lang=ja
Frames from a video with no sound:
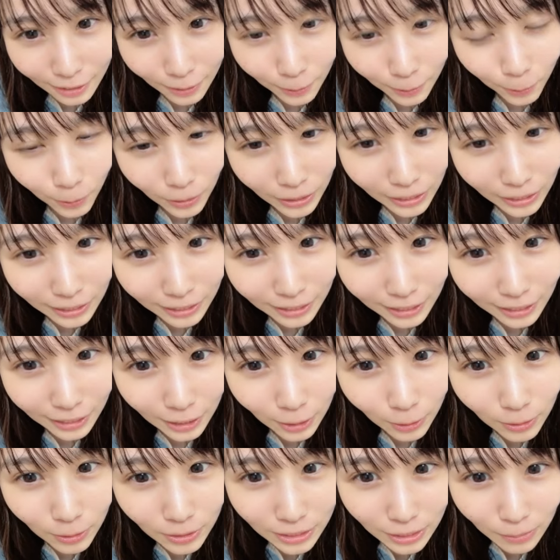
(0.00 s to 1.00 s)
これやっ
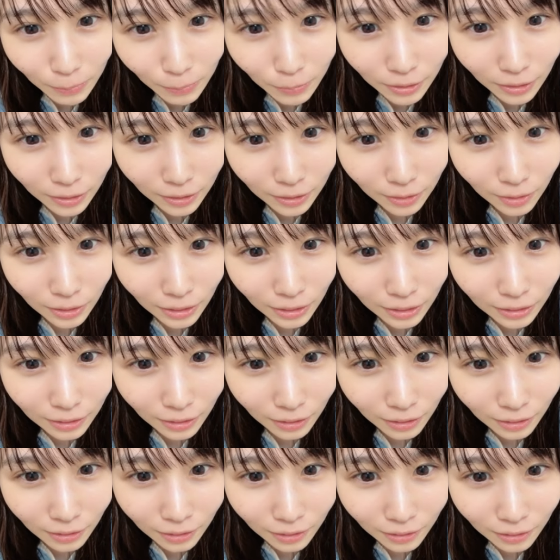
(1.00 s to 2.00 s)
てほしいみたいなのあっ
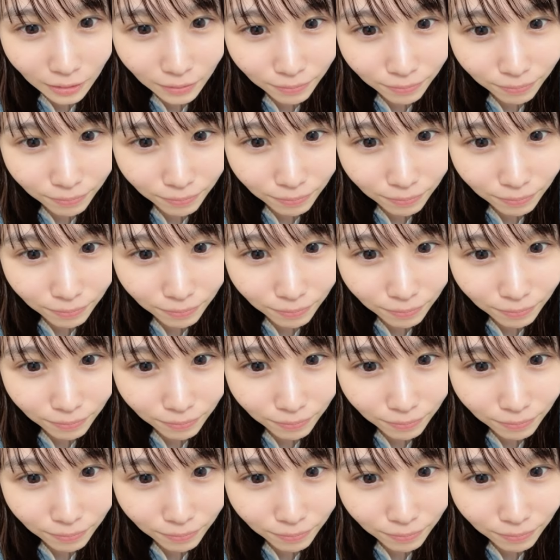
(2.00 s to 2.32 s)
たら